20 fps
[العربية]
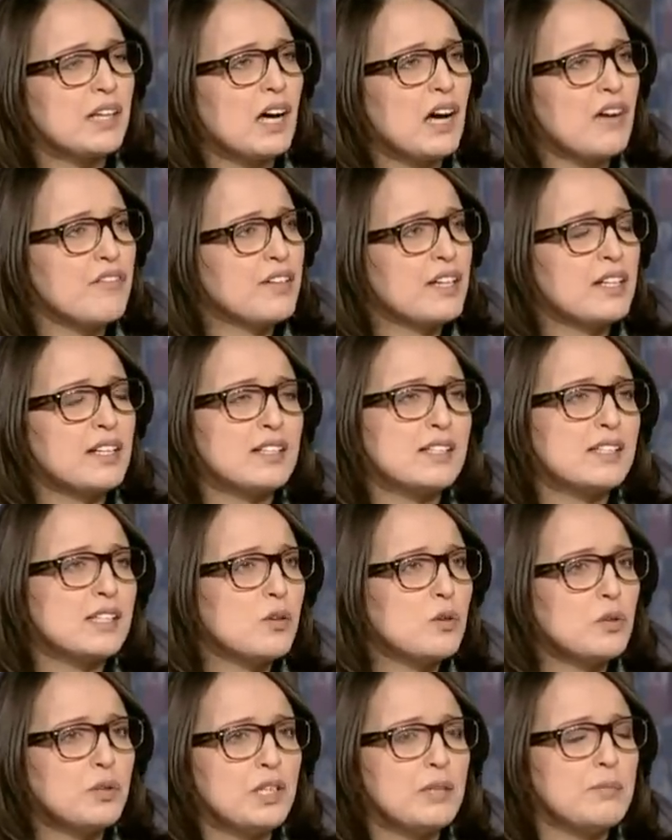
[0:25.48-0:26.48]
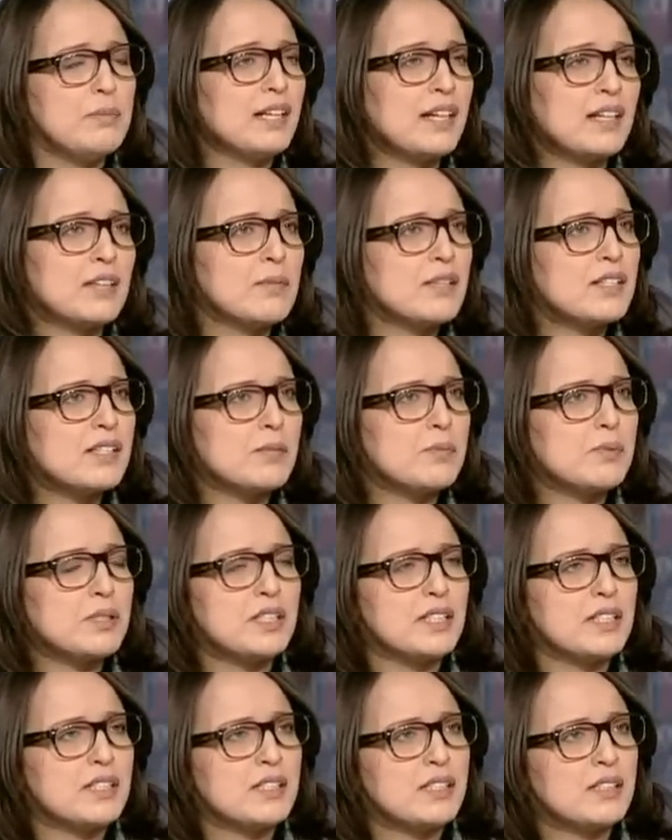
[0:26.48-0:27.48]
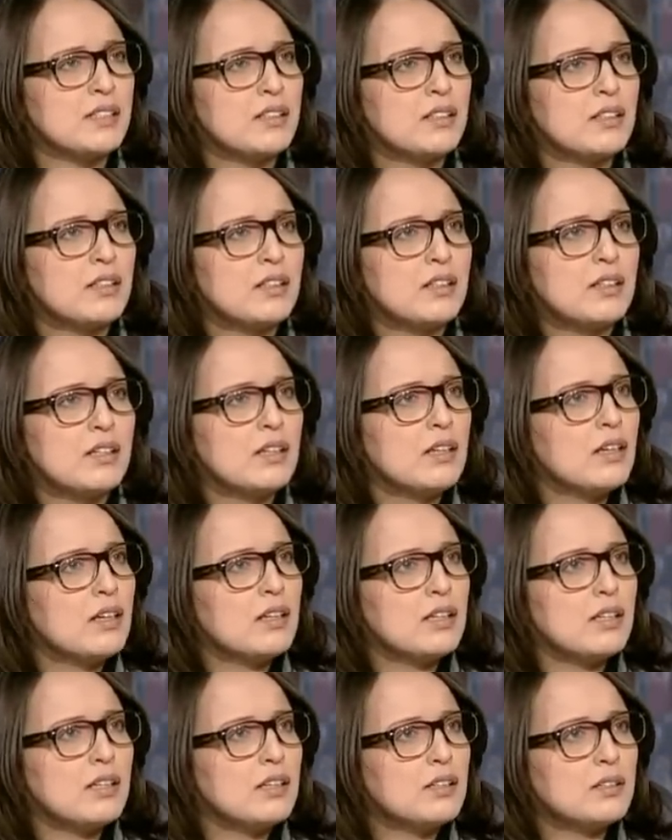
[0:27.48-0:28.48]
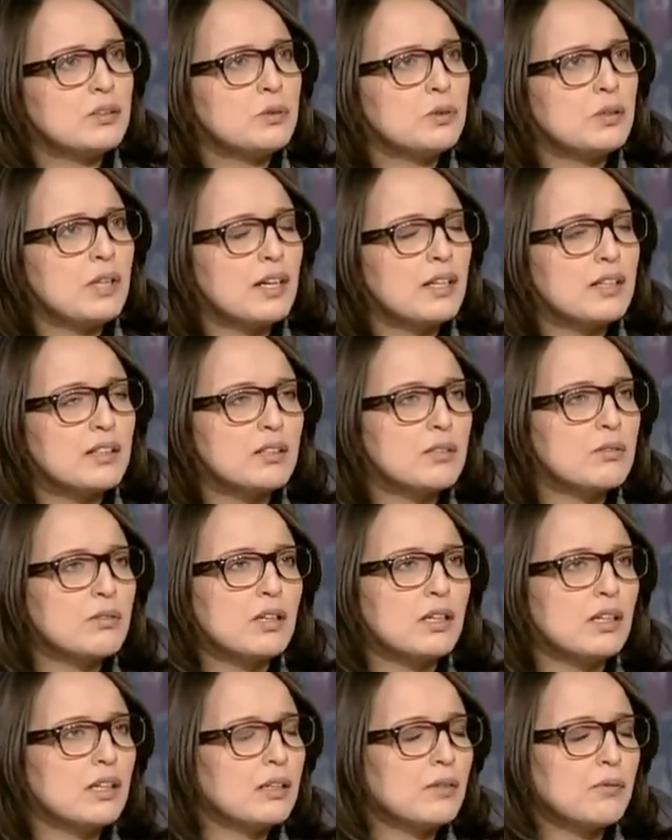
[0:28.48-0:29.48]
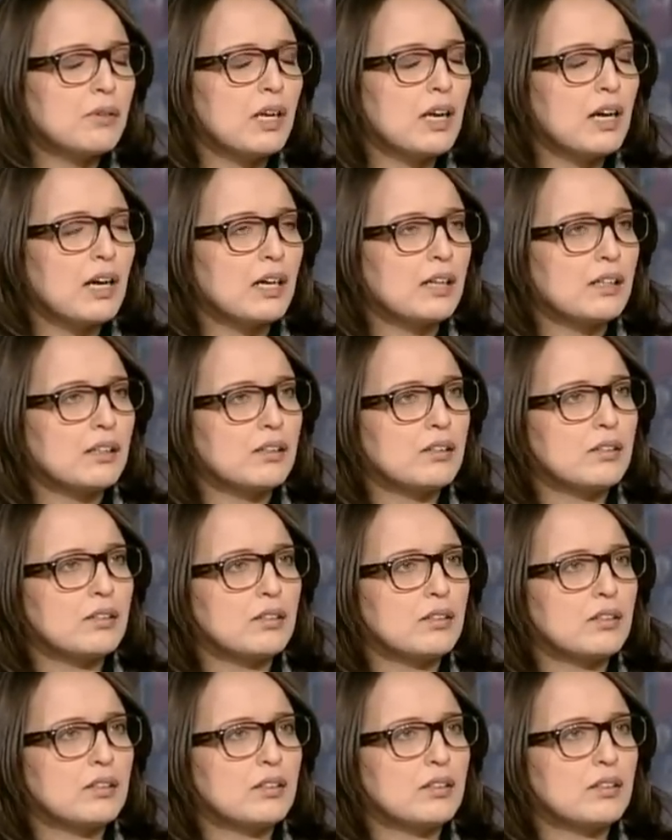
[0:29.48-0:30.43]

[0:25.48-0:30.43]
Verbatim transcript: ثقافه انا نتصور يحب يخدم منصب سياسي دون اكثر ولا اقل